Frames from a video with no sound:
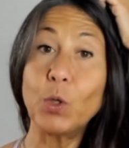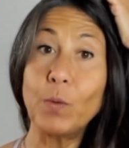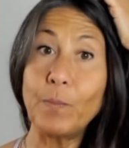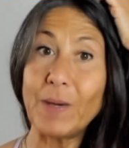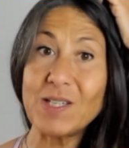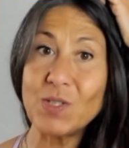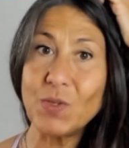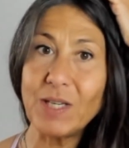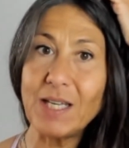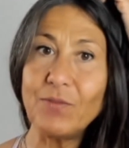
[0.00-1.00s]

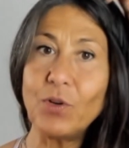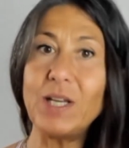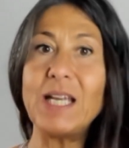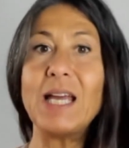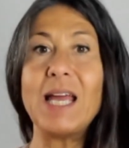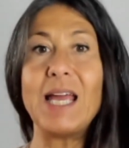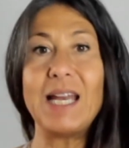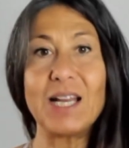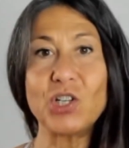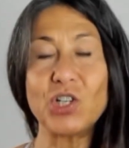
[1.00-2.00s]
compassionevoli e
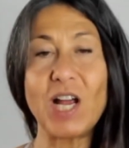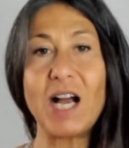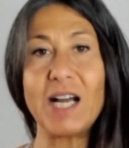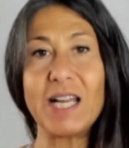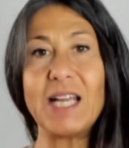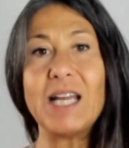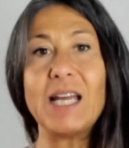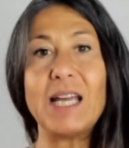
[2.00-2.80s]
lasciare